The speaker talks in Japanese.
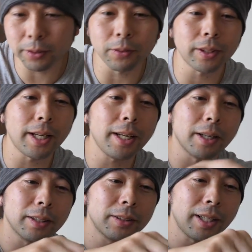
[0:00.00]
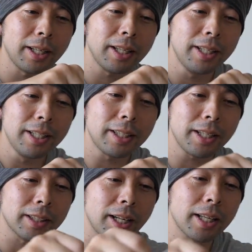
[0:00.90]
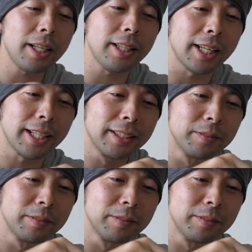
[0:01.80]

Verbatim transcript: ちょっとタレがタレタレが垂れきんないな